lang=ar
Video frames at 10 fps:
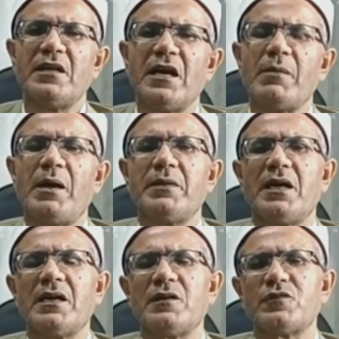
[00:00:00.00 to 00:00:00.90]
يجمع
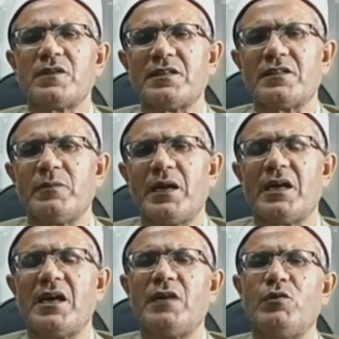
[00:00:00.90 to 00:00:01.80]
من اجل اسرته ومن
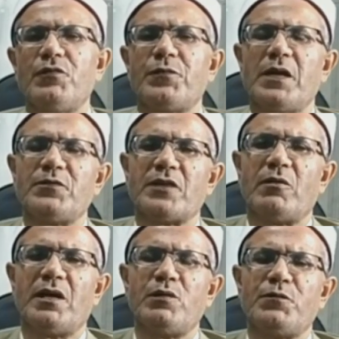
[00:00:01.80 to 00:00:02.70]
اجل ان يعف
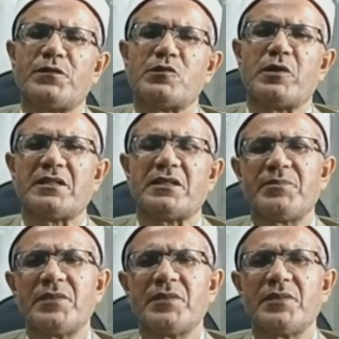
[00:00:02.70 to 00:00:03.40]
نفسه وان يعف زوجته